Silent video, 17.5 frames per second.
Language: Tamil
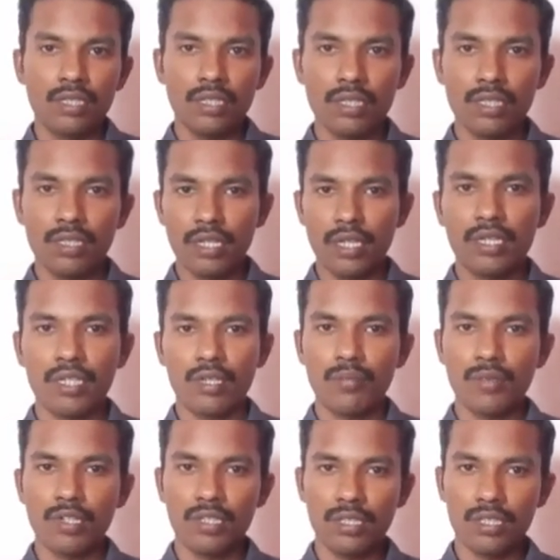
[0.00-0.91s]
இது
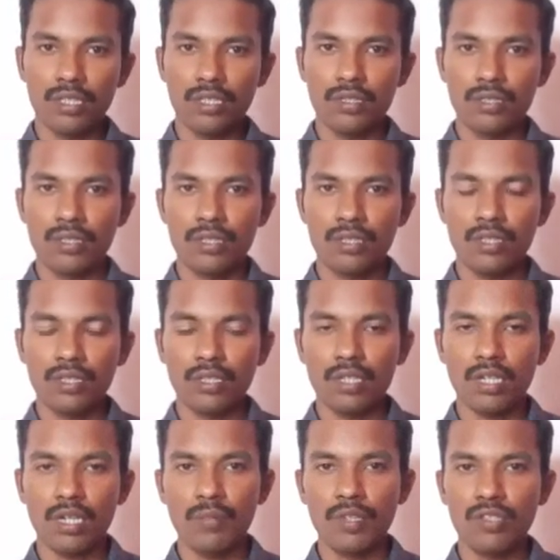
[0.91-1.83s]
தயாரிக்கப்படுது
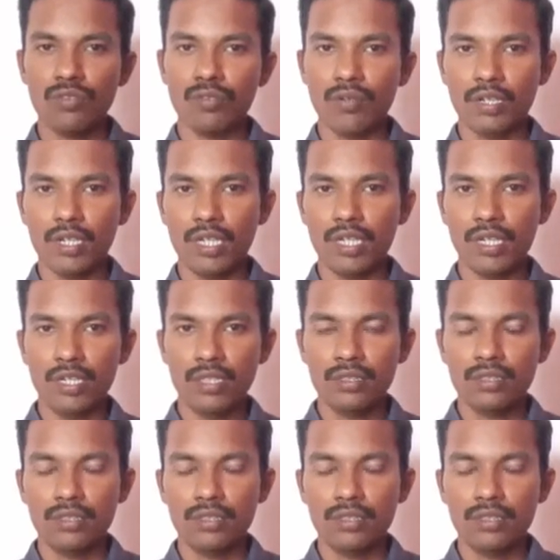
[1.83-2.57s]
அப்படின்னு சொல்கிறாங்க